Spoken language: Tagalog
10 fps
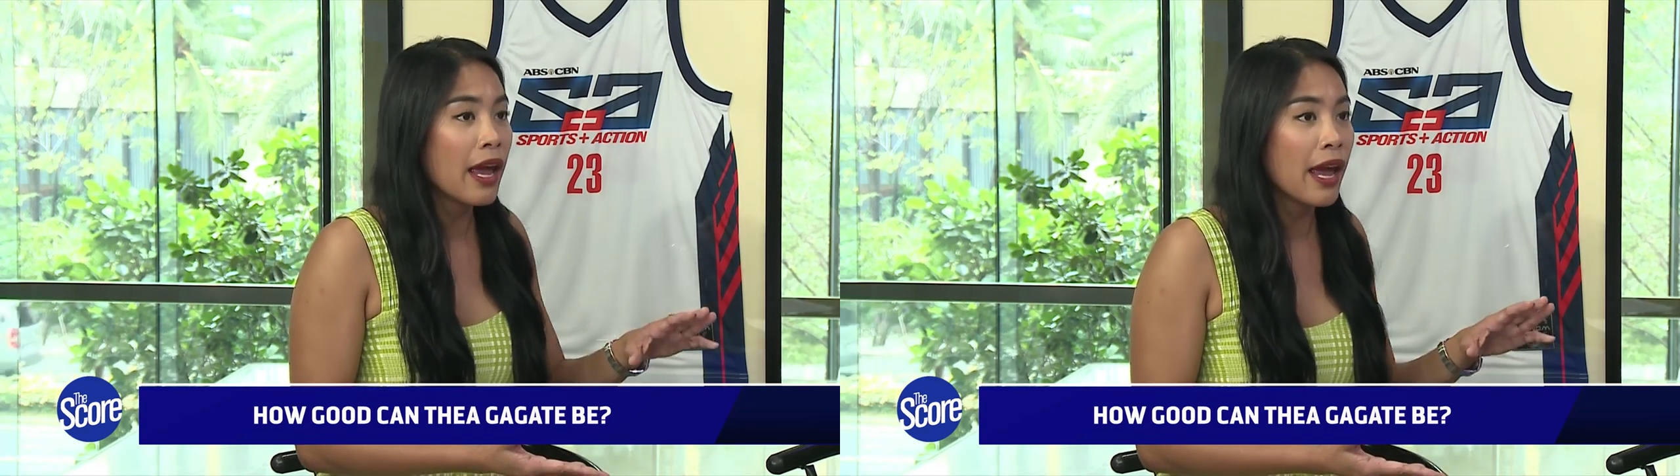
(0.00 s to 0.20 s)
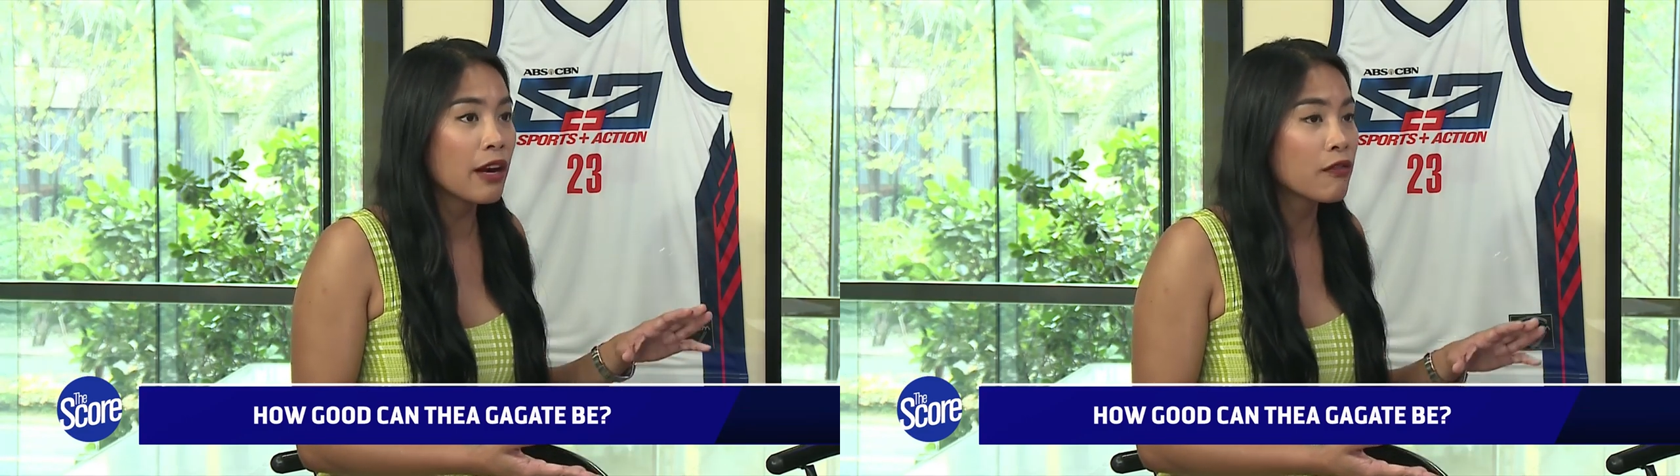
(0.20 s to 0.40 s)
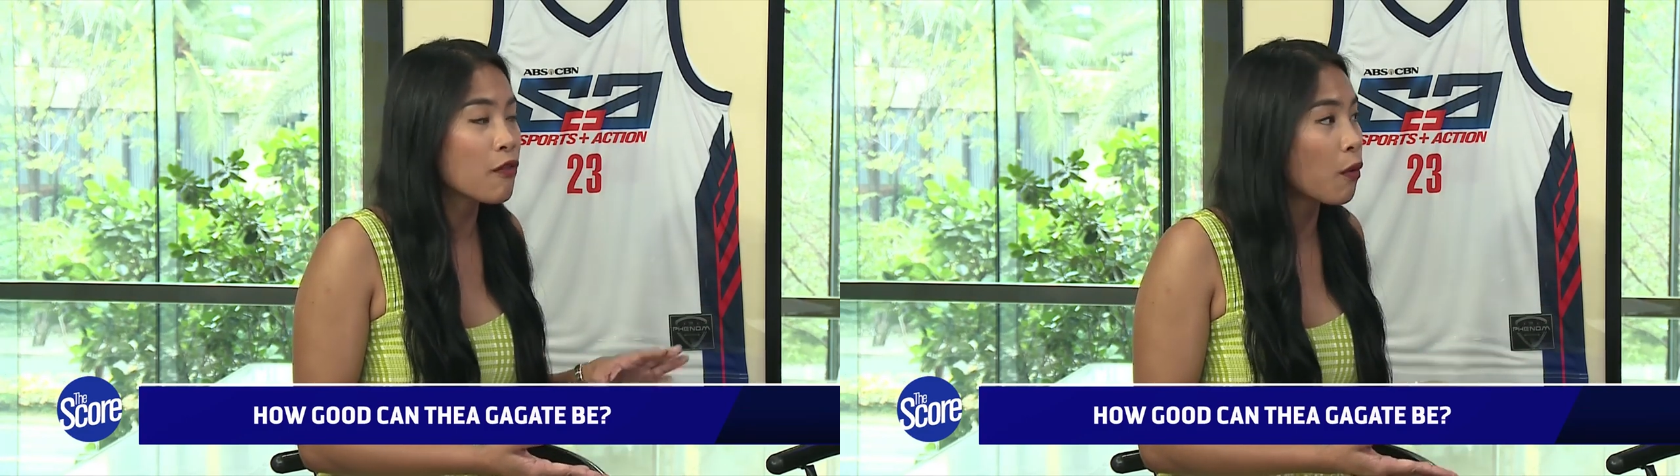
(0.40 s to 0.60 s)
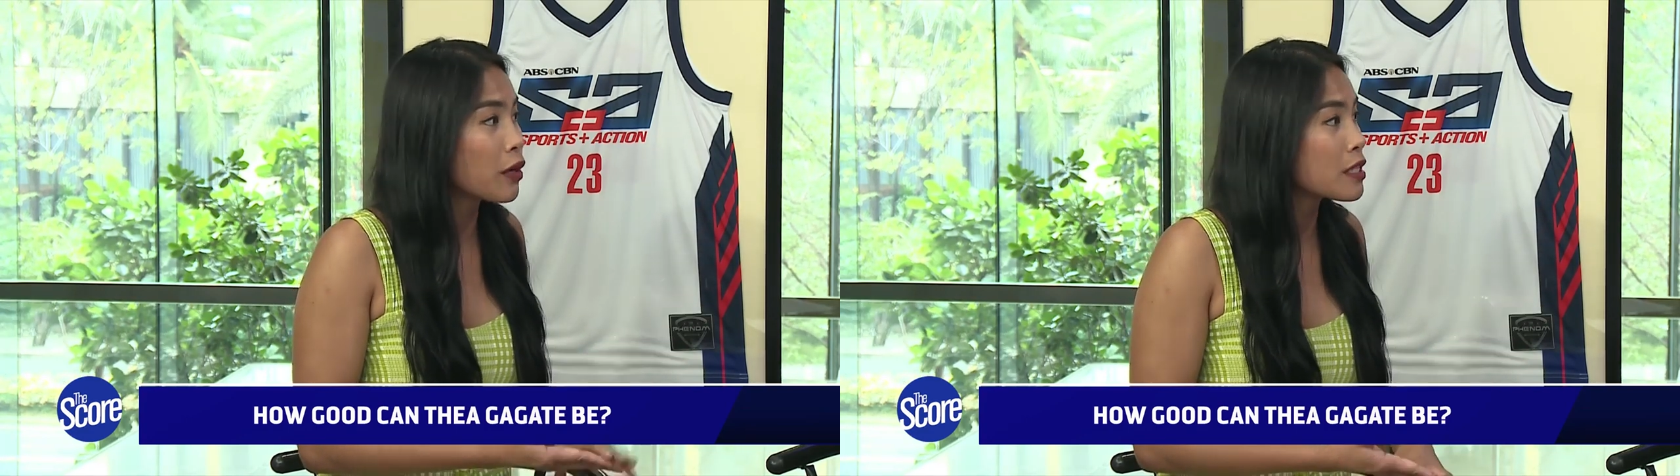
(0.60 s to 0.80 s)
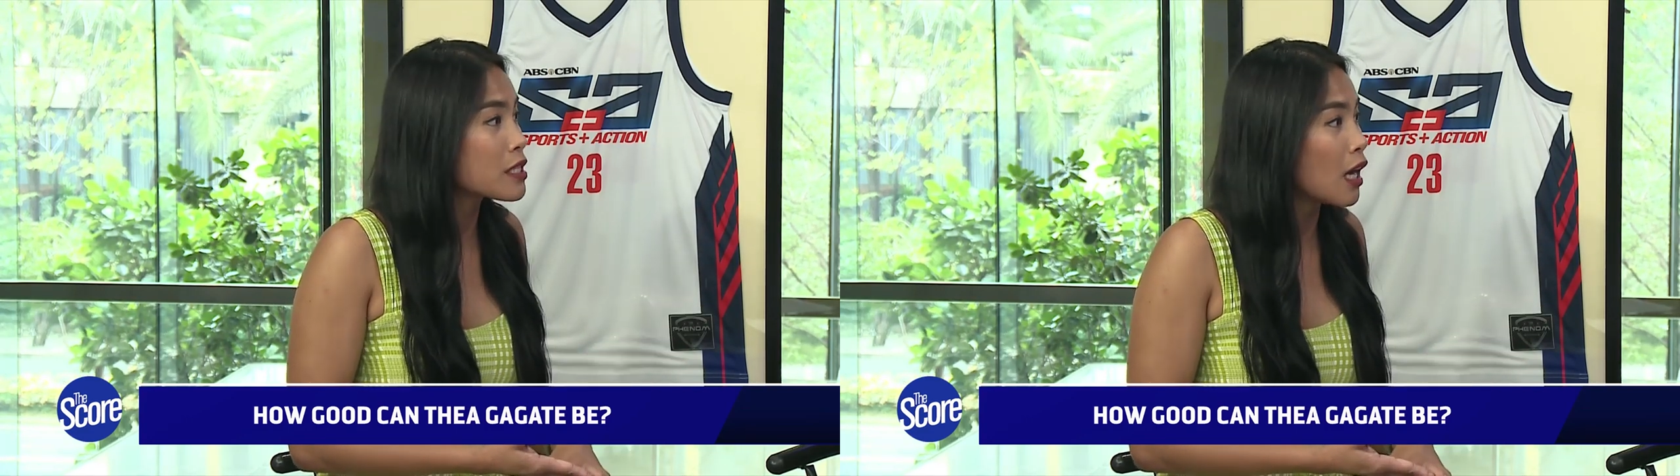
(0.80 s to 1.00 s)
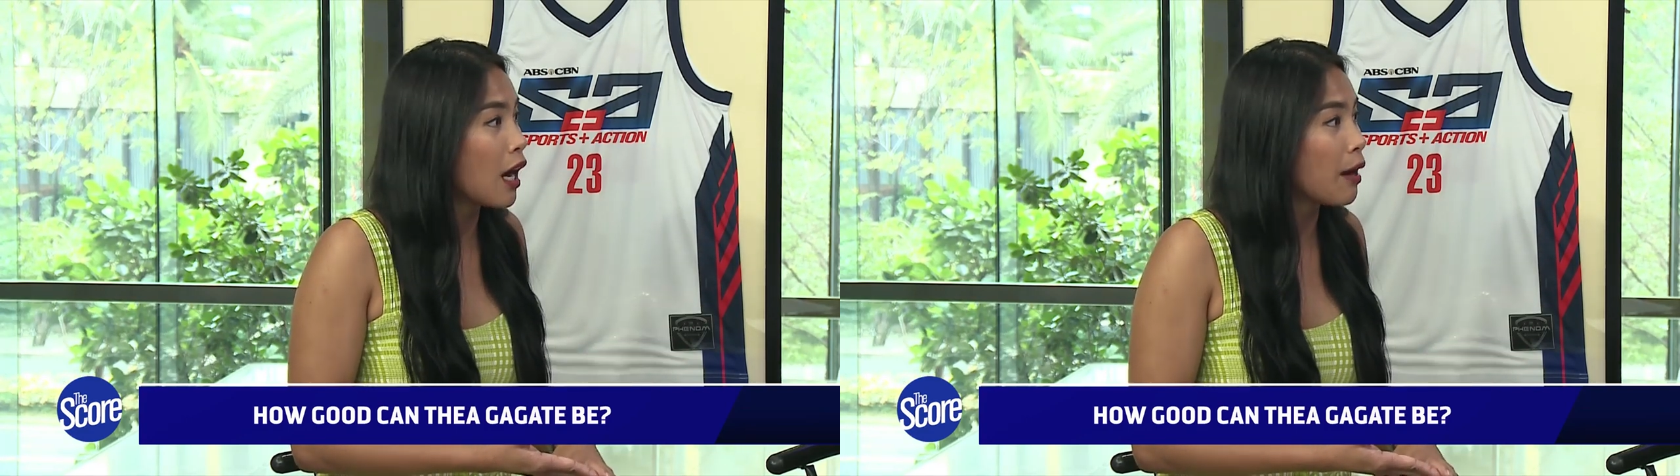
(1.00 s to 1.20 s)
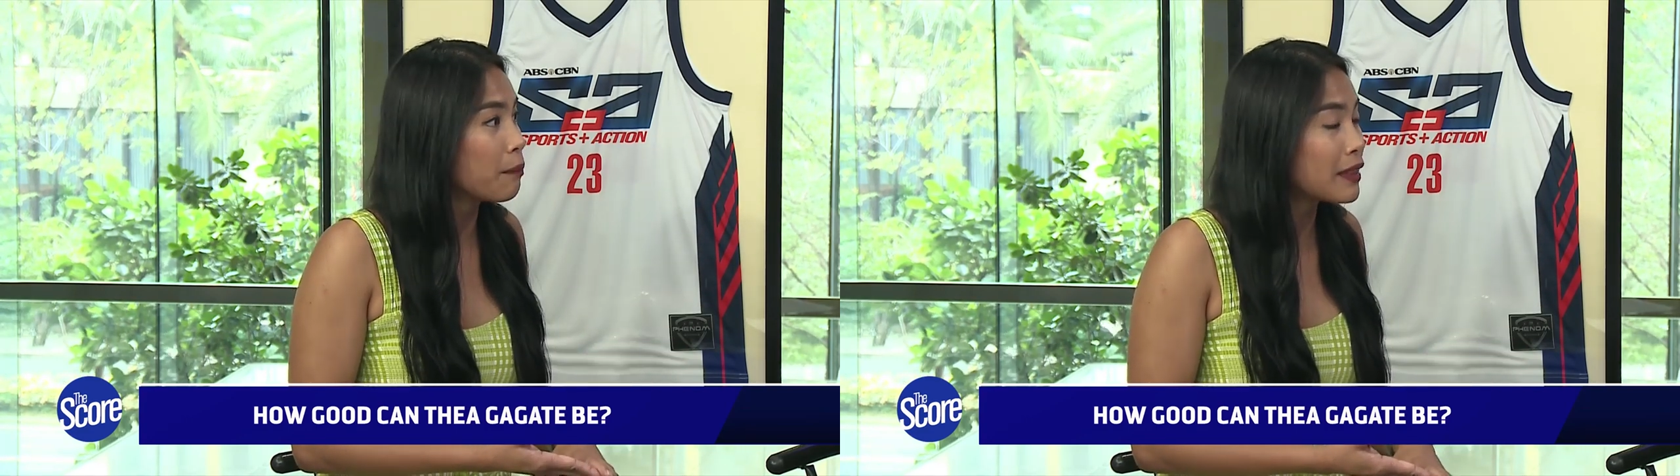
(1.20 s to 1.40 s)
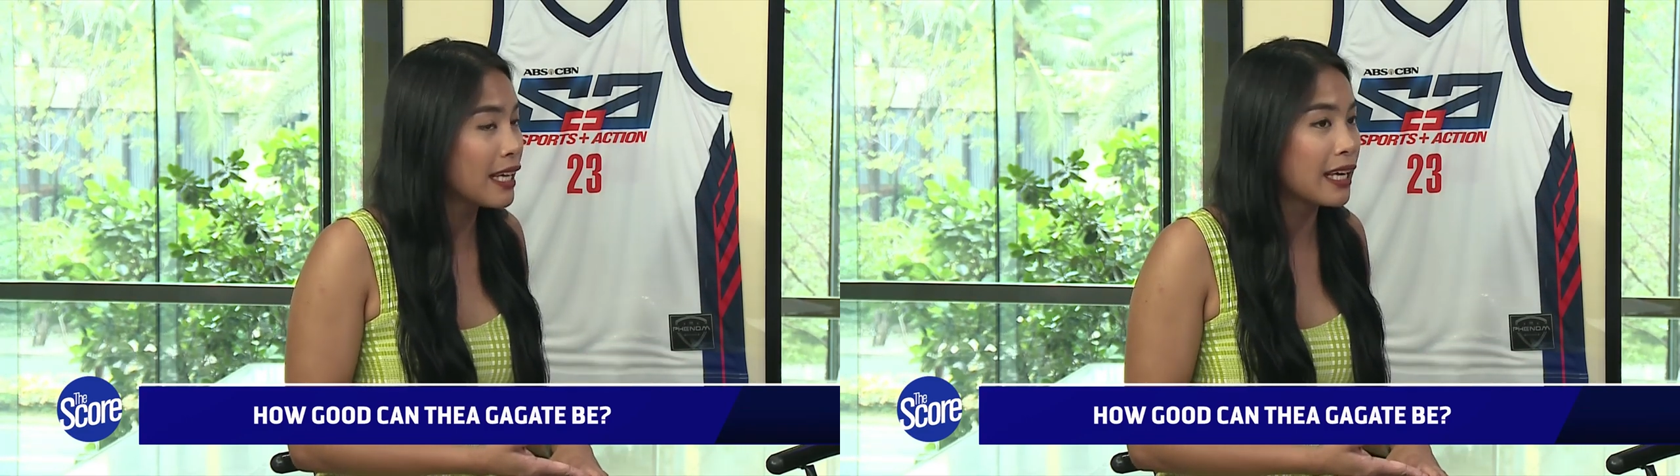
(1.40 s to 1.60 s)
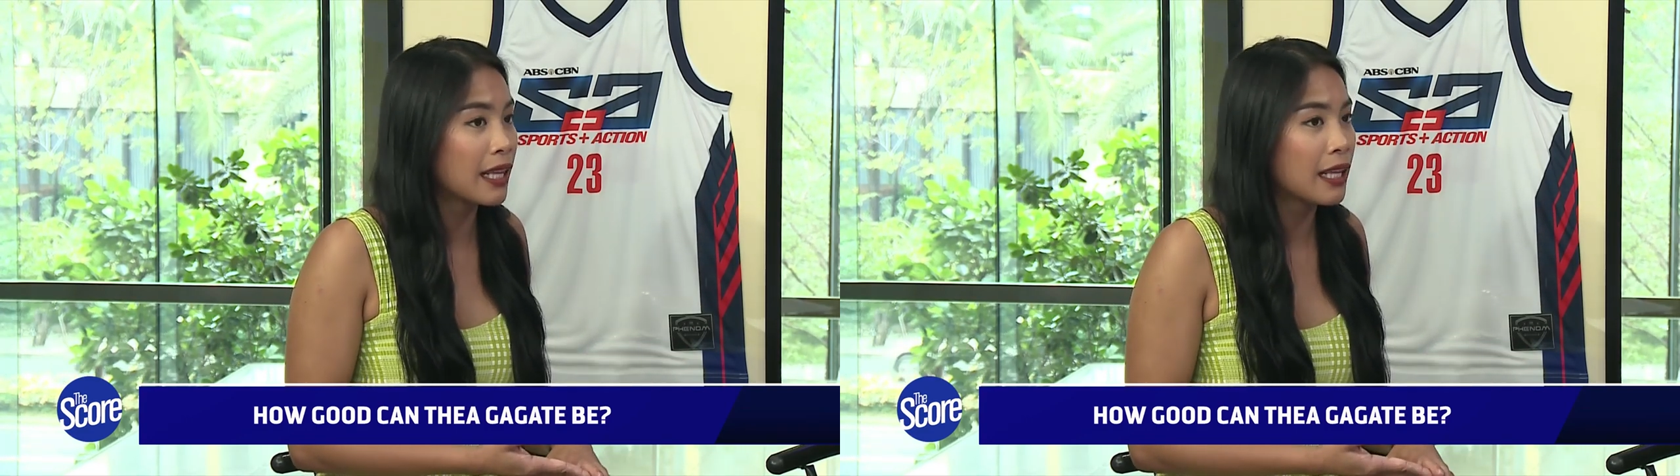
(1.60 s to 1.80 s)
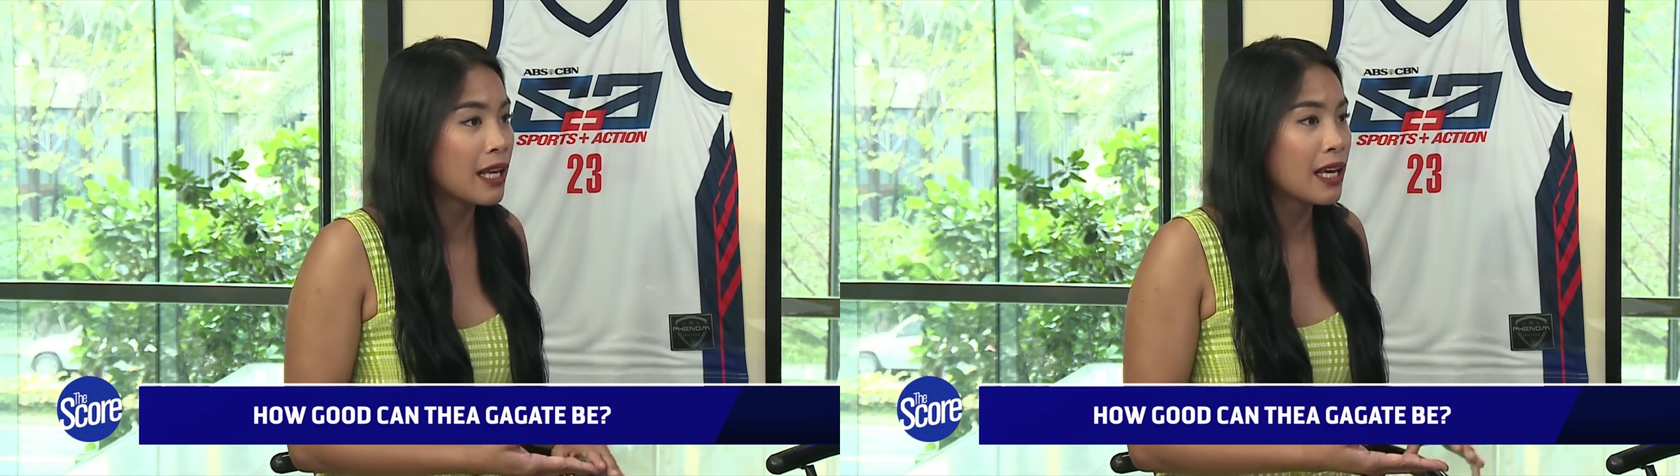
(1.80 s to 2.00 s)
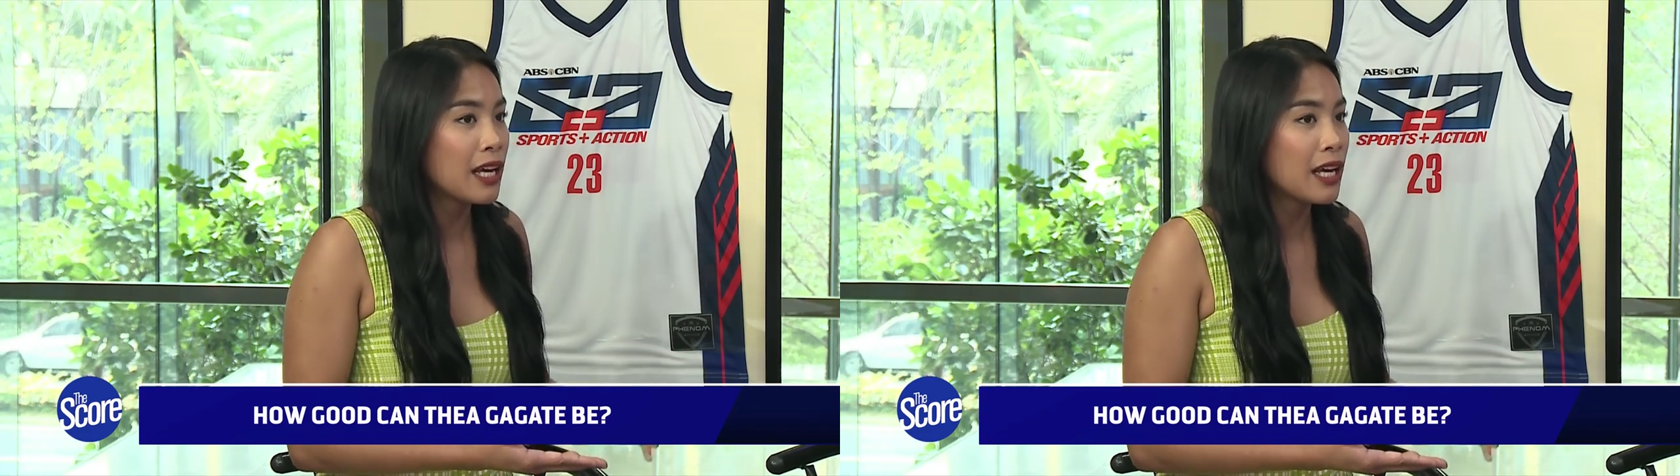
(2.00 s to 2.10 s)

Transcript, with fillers: and of course, um, Tin,